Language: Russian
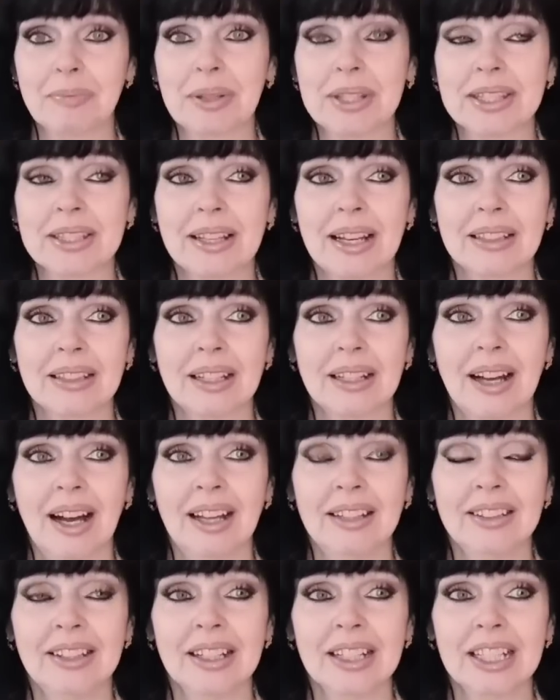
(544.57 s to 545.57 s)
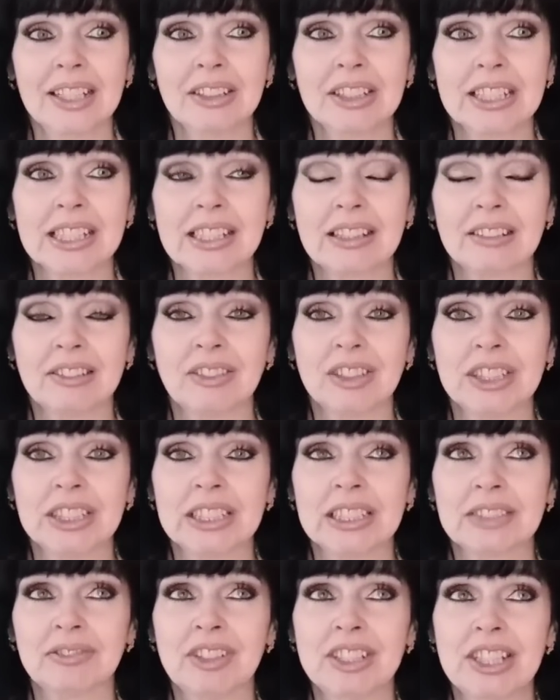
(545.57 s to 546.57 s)
написала, она говорит,
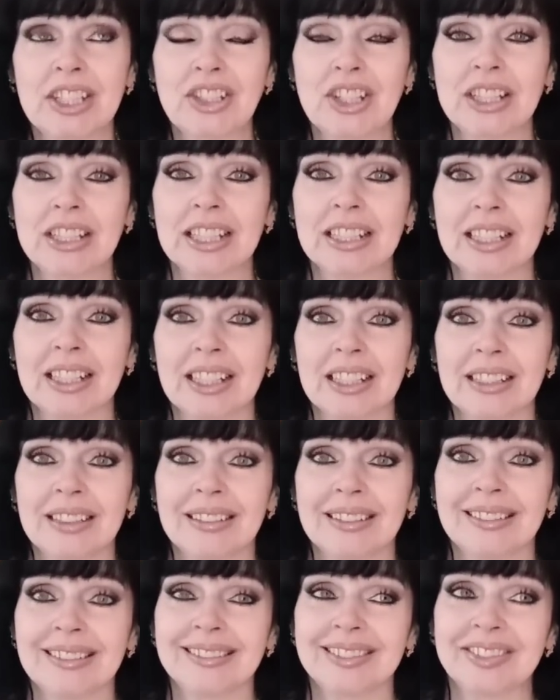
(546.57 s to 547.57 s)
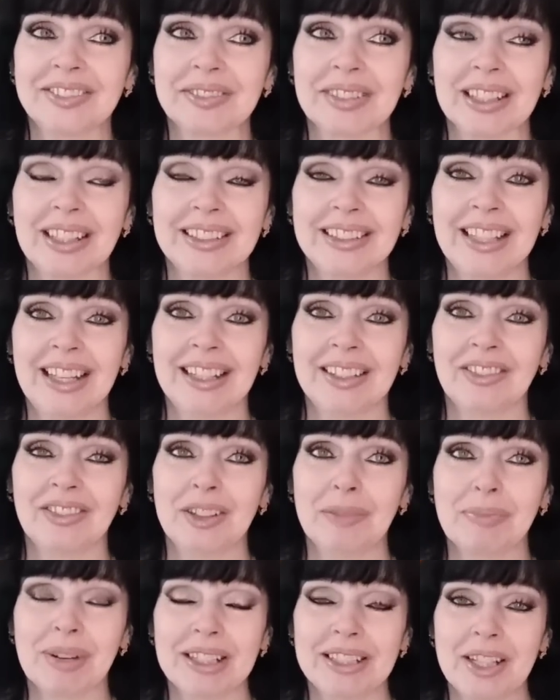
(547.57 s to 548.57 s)
вот вы сначала, э, когда
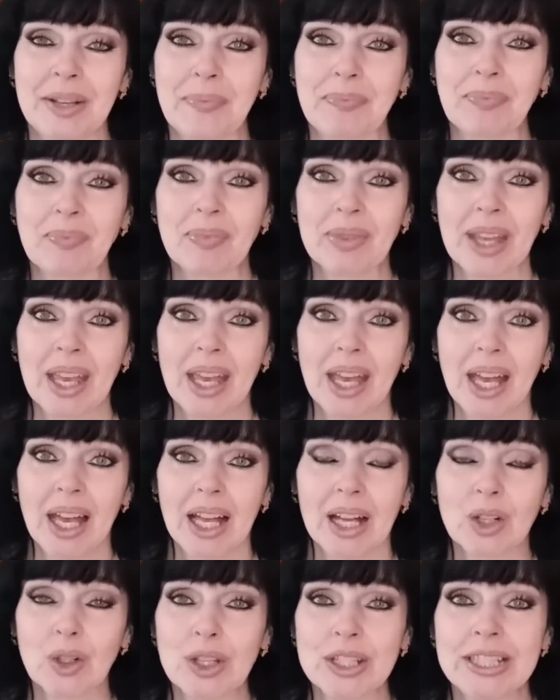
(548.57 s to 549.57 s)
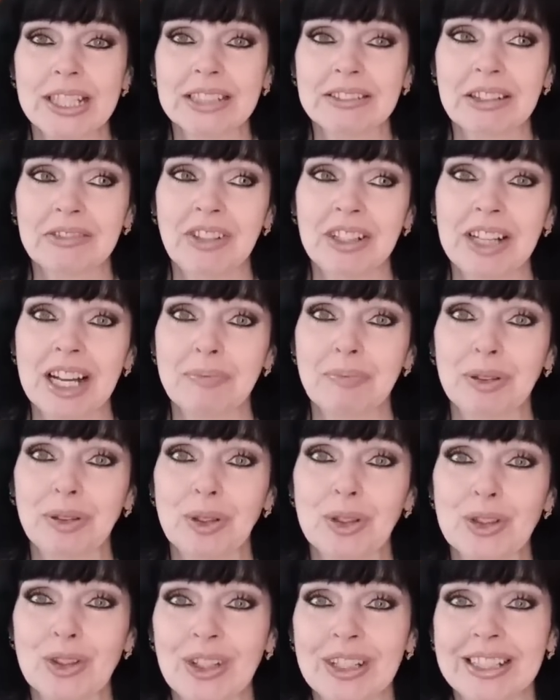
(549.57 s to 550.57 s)
выбрали Росликова, вы как бы
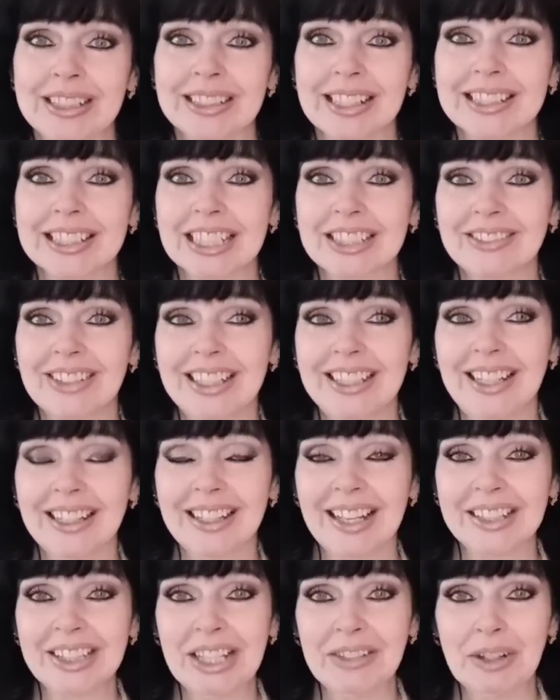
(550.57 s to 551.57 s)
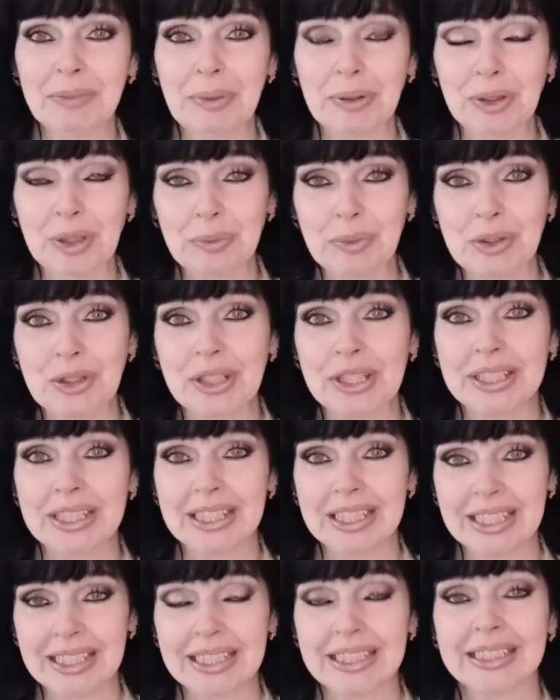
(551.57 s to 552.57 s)
душой голосовали, а когда вы потом
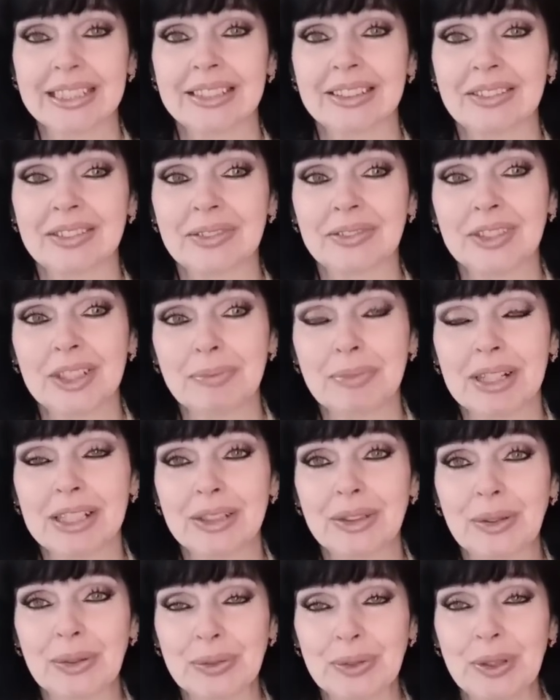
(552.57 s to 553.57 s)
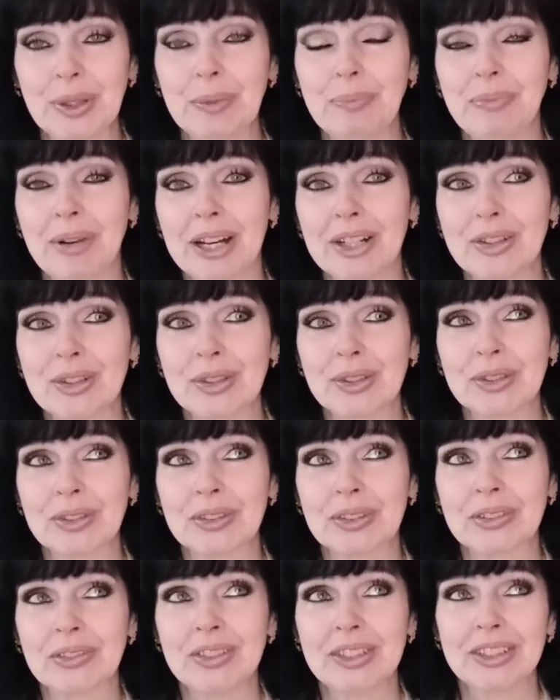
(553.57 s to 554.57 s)
уже выбрали другую
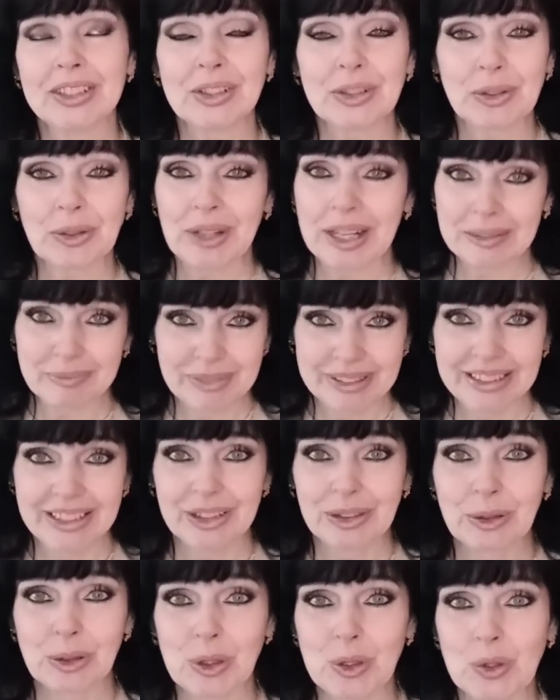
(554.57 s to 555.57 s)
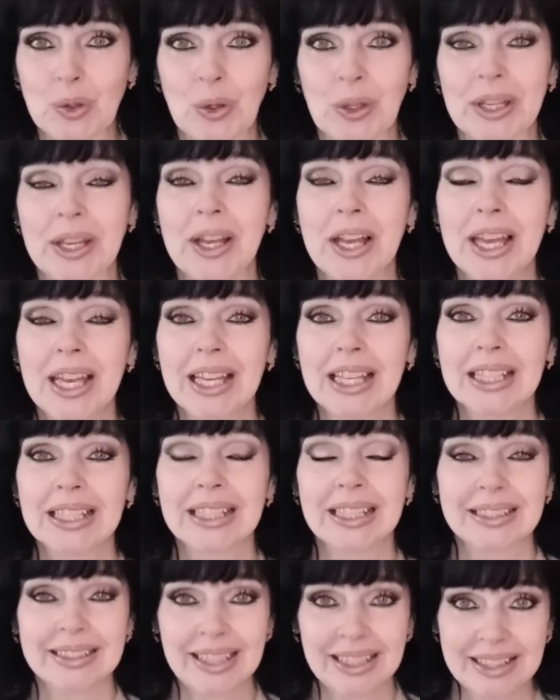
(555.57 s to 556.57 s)
партию, видно, что как бы не душой.
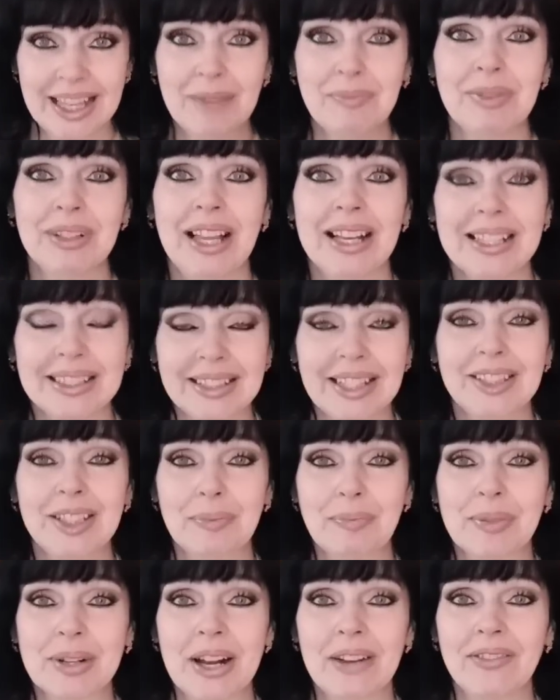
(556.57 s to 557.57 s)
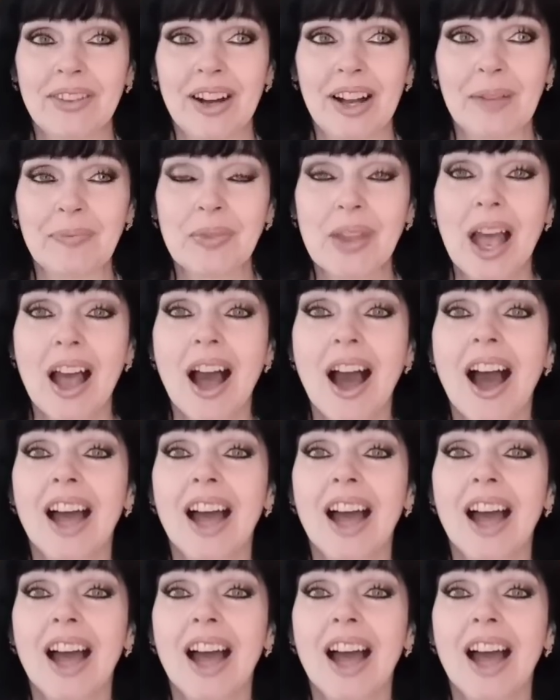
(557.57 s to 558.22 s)
И она была, кстати, права.